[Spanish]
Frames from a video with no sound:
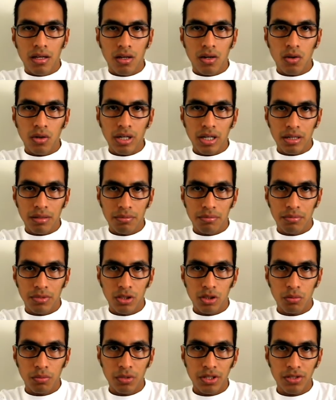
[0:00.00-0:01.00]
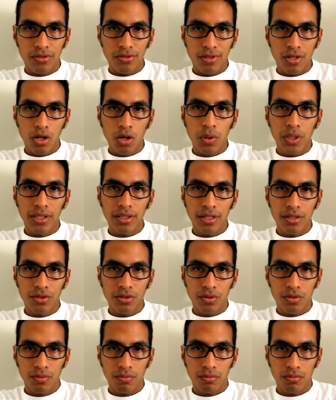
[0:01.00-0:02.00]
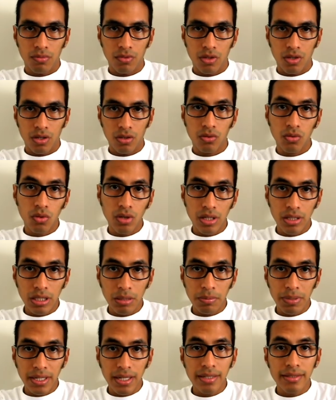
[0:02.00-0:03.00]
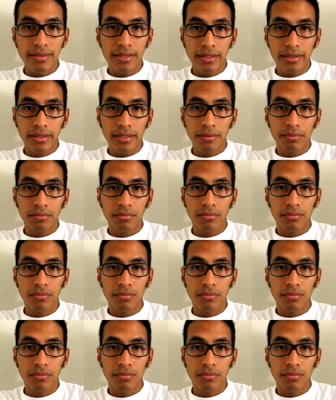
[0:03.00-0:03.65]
Hola, mi nombre es Diego Bendaño y estoy aquí para decirte,